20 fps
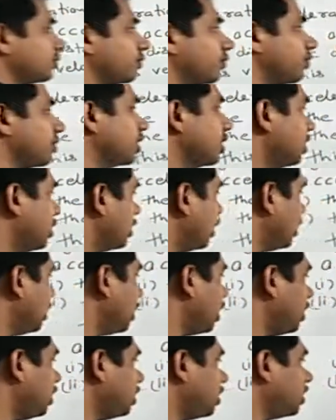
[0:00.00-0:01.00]
है
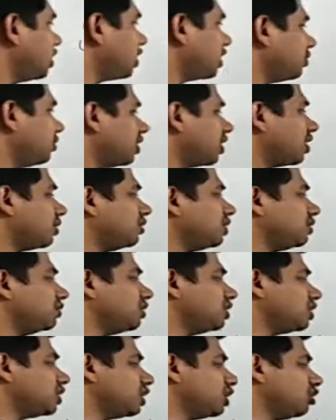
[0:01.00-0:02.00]
यानी कि अगर हमें कभी भी